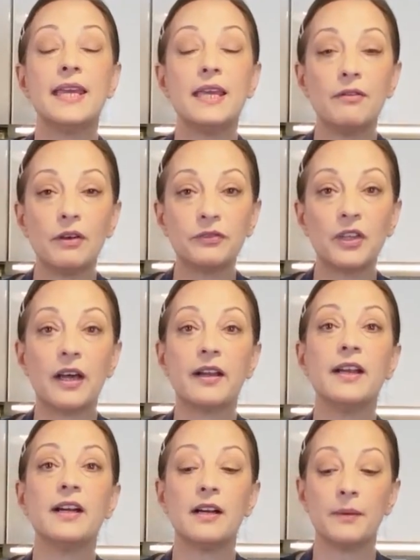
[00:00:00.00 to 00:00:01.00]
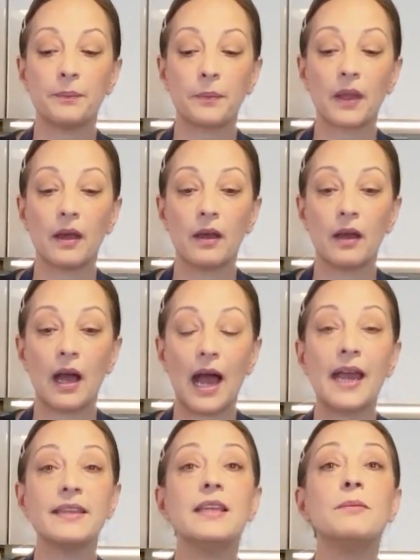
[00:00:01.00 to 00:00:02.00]
И во-вторых, Э,
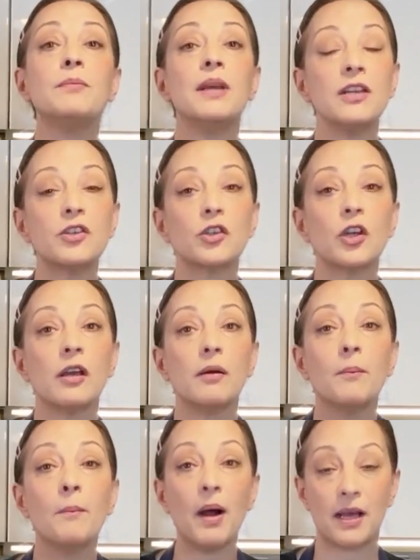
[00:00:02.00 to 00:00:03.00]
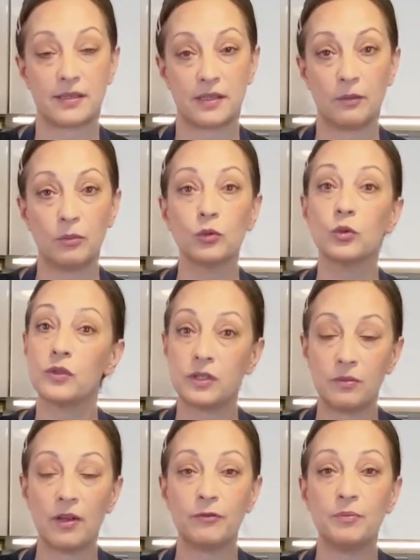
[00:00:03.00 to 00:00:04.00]
они меньше масла будут в
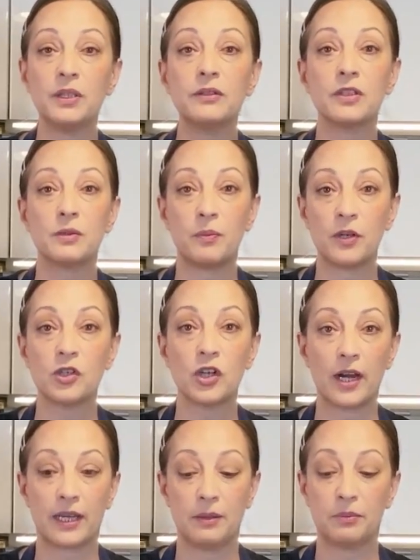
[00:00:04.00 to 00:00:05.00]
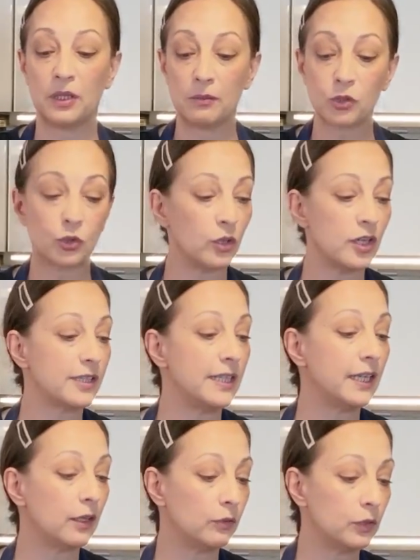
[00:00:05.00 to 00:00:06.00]
себя впитывать при жарке, потому что если
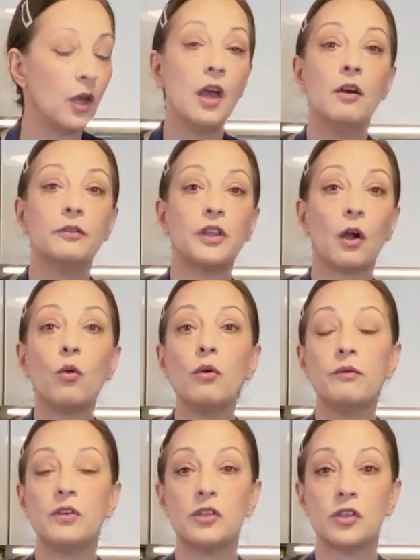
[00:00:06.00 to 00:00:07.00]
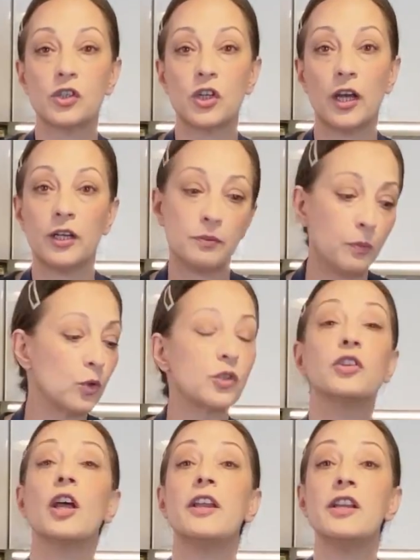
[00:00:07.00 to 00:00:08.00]
их вот в таком виде жарить,
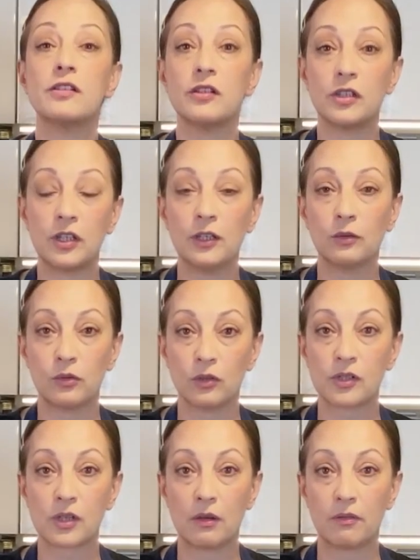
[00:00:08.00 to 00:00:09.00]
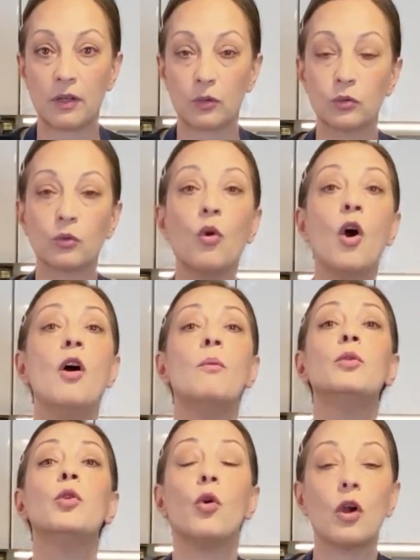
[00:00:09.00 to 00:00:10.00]
просто нарезать и кинуть на сковородку,
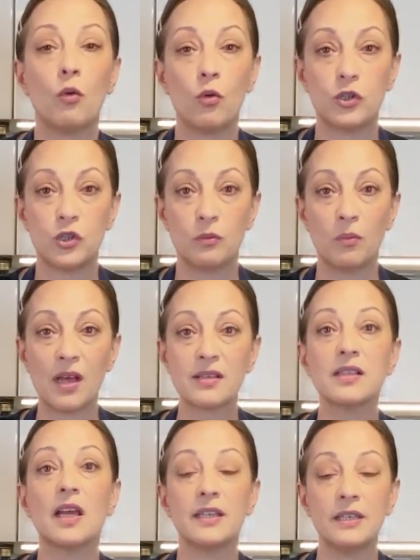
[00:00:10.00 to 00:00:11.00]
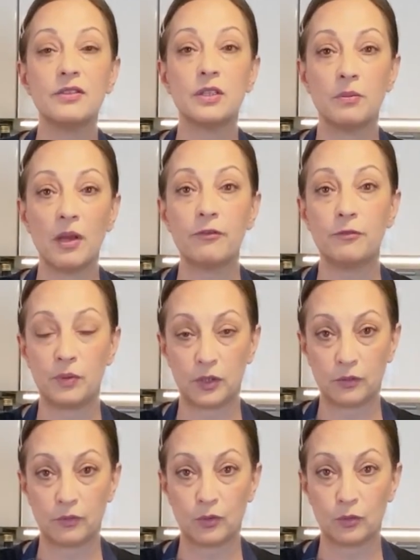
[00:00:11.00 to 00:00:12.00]
много очень масла они в себя
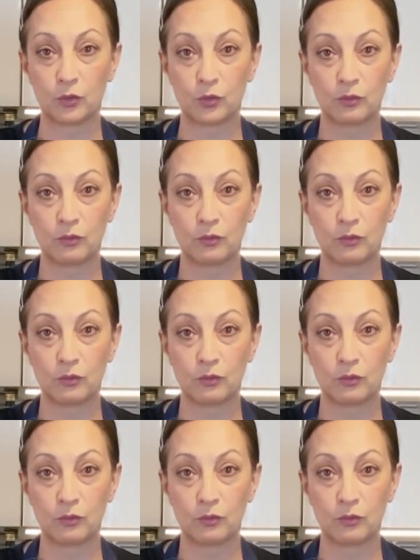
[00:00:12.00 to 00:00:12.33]
впитывают.